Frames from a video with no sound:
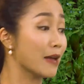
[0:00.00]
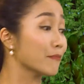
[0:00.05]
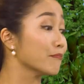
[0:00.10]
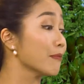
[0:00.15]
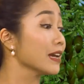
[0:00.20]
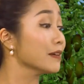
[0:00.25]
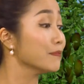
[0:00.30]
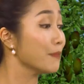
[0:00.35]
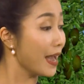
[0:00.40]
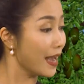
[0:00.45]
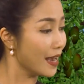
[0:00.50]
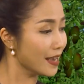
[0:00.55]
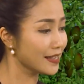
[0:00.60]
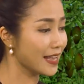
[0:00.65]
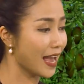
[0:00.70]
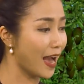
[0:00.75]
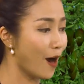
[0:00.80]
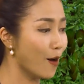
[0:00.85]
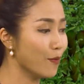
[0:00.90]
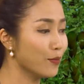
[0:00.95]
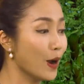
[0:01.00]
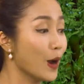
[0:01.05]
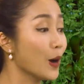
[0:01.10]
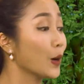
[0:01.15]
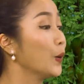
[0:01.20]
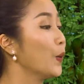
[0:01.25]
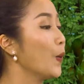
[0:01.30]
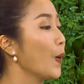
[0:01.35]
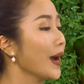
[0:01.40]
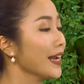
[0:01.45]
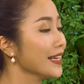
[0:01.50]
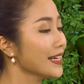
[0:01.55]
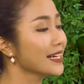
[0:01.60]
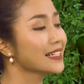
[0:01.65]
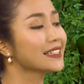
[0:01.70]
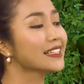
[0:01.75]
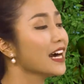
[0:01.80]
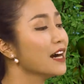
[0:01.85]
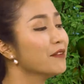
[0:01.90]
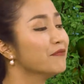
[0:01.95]
Mấy bé nhà ốc khoái
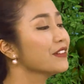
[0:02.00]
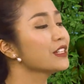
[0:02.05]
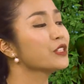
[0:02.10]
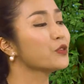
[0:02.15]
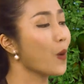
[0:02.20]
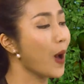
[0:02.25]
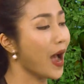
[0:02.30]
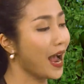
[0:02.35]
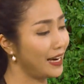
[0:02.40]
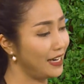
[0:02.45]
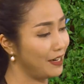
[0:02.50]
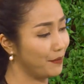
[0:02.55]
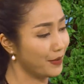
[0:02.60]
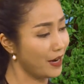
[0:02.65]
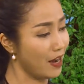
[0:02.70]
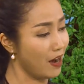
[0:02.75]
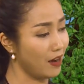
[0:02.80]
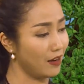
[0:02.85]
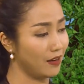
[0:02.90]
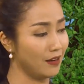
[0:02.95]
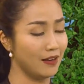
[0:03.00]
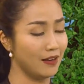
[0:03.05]
ăn cơm với xoài lắm đó